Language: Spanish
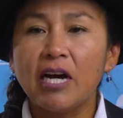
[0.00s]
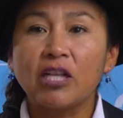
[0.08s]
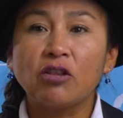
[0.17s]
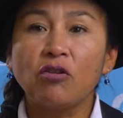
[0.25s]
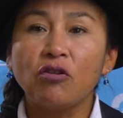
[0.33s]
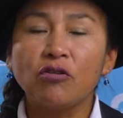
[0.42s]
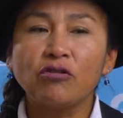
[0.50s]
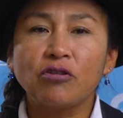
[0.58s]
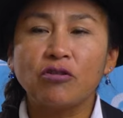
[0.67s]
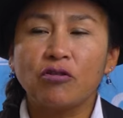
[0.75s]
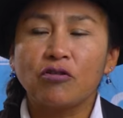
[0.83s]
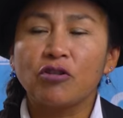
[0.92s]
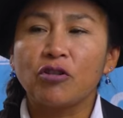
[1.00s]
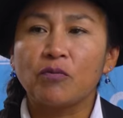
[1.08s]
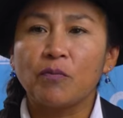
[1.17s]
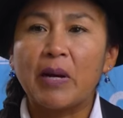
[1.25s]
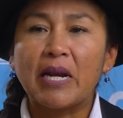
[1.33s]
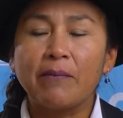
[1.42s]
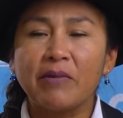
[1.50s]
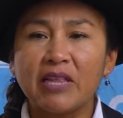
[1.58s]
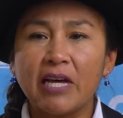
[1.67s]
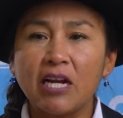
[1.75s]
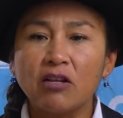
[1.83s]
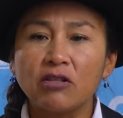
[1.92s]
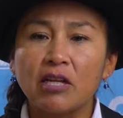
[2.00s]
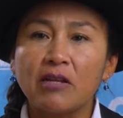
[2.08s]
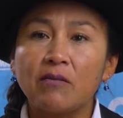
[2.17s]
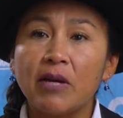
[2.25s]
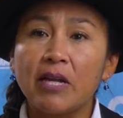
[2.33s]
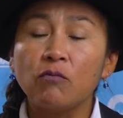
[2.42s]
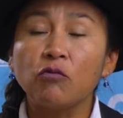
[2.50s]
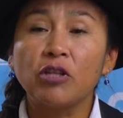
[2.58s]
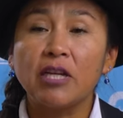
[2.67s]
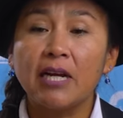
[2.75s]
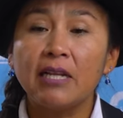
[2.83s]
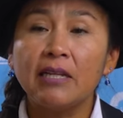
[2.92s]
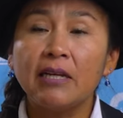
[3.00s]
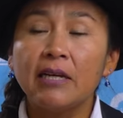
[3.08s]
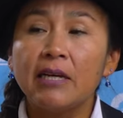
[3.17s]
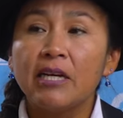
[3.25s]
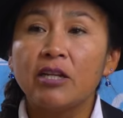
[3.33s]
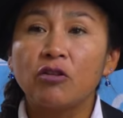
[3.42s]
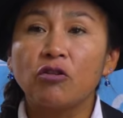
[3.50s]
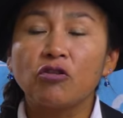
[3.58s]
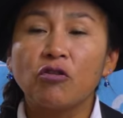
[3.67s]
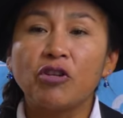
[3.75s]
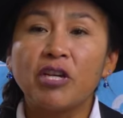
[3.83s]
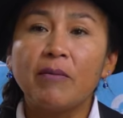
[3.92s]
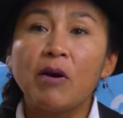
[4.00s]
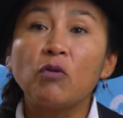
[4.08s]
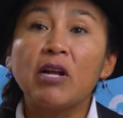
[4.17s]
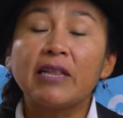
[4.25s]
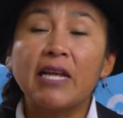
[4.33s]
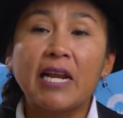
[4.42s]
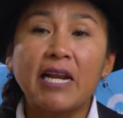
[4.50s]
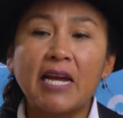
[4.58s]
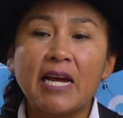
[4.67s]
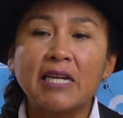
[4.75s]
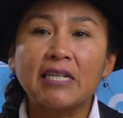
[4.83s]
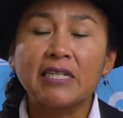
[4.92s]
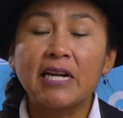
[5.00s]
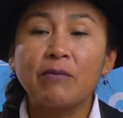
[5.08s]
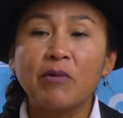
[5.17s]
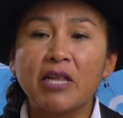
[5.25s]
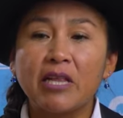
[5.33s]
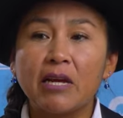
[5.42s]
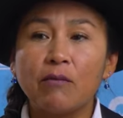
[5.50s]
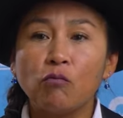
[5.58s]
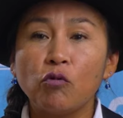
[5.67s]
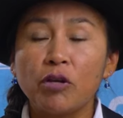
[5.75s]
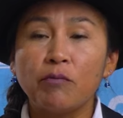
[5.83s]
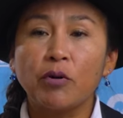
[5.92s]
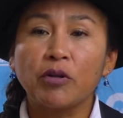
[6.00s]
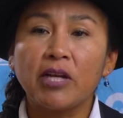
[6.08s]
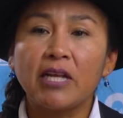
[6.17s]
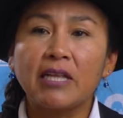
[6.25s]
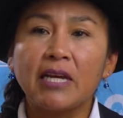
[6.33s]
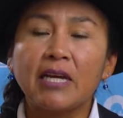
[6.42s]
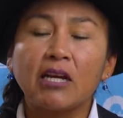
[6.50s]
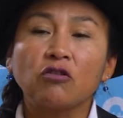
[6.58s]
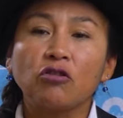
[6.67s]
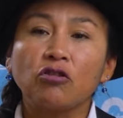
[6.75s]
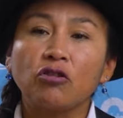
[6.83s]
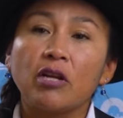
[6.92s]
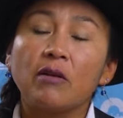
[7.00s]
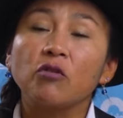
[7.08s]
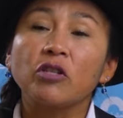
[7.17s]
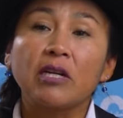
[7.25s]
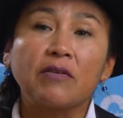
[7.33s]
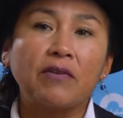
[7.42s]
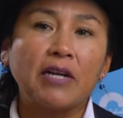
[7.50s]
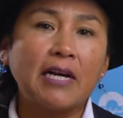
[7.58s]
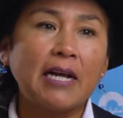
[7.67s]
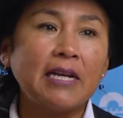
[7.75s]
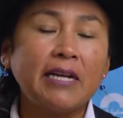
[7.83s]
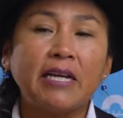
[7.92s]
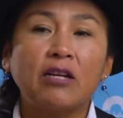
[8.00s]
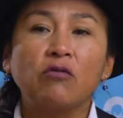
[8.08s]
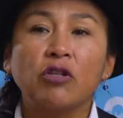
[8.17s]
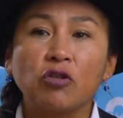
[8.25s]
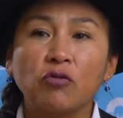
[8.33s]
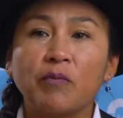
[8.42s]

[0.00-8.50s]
a todos los parlamentarios a nivel mundial nos conlleva una tarea realmente muy importante que nosotros tenemos que reflejar en nuestros